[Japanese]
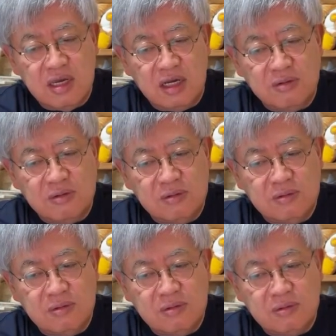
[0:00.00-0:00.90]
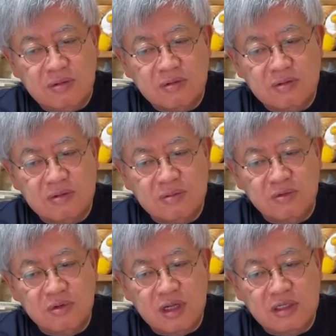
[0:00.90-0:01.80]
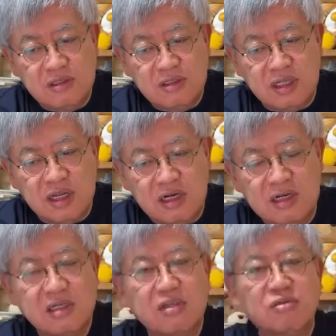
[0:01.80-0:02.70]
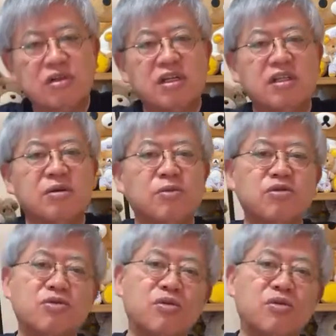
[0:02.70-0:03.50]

あのー、この問題について男系だ女系だってのを持ち